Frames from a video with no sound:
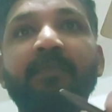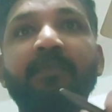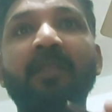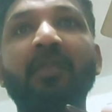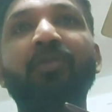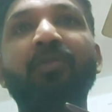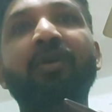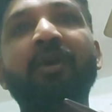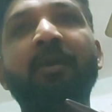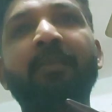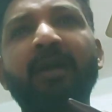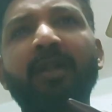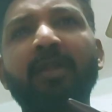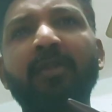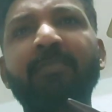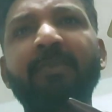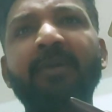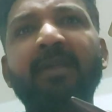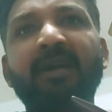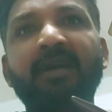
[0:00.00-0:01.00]
लोग हमारे
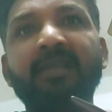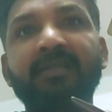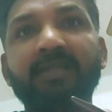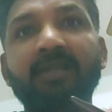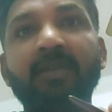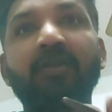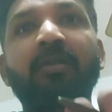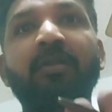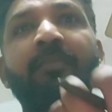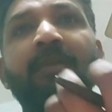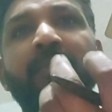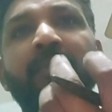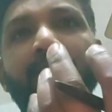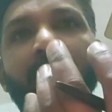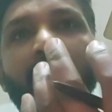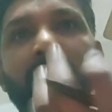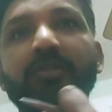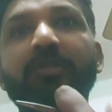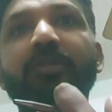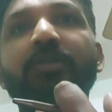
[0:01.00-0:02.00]
ऊपर हंस रहे और हमें
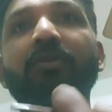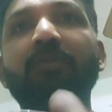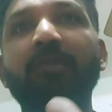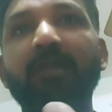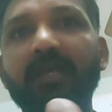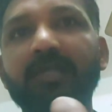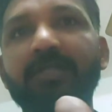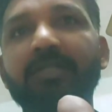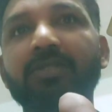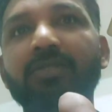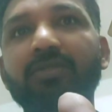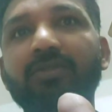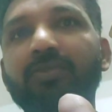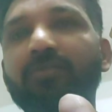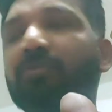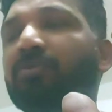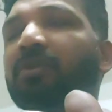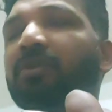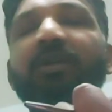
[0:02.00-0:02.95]
पॉजिटिव ले चीज़ों को